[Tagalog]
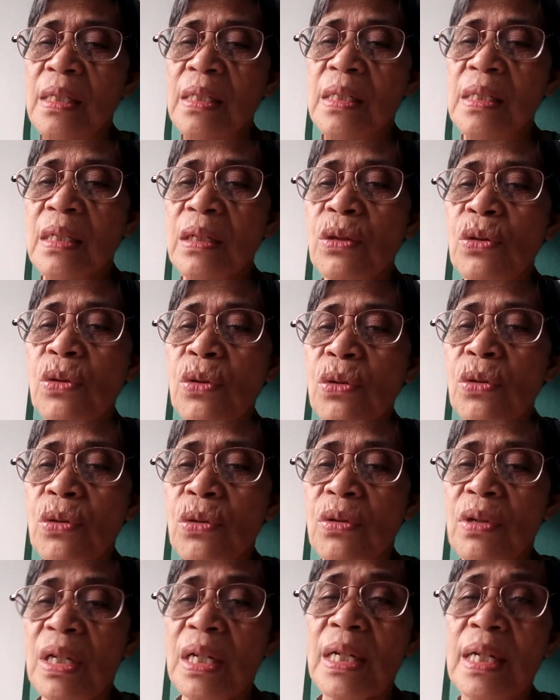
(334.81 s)

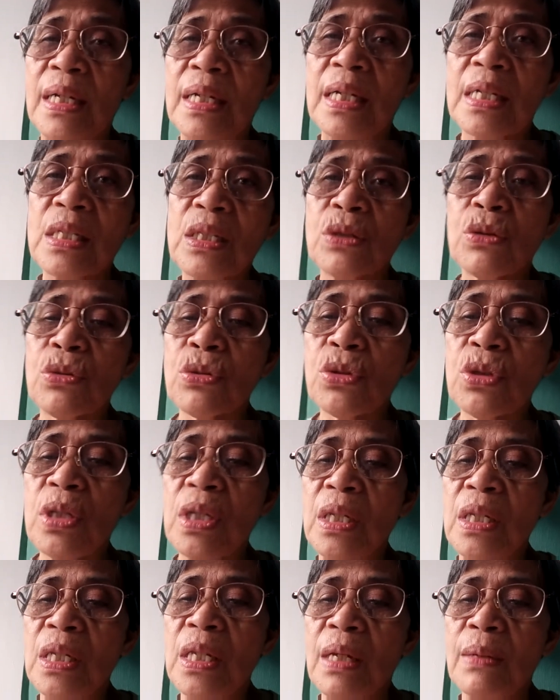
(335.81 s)
siguro nagagastos
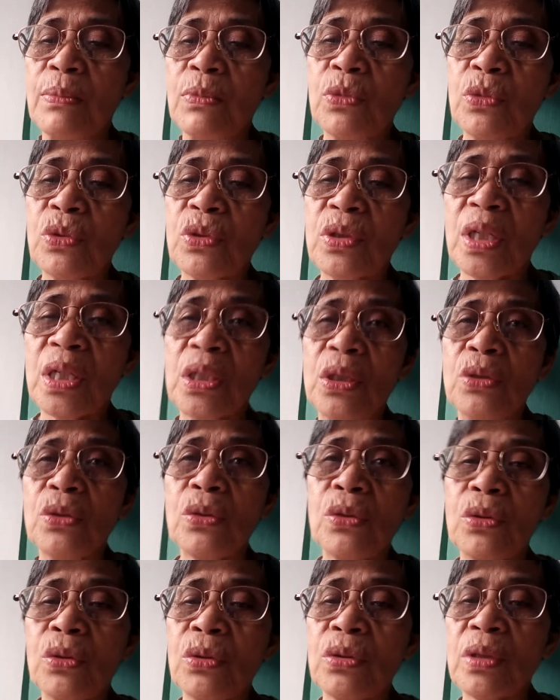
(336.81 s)
din niya muna
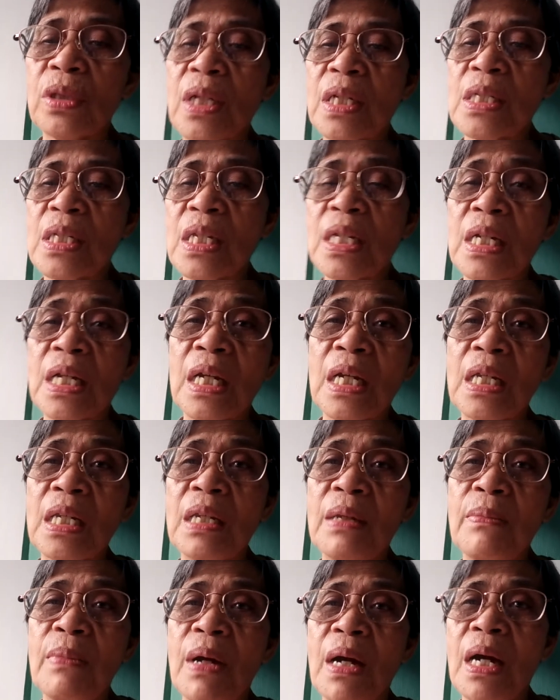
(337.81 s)
doon kasi nga
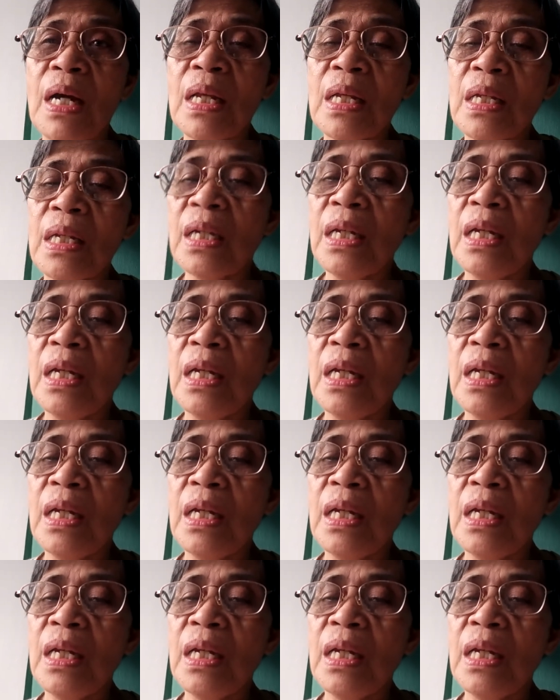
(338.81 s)
'di ba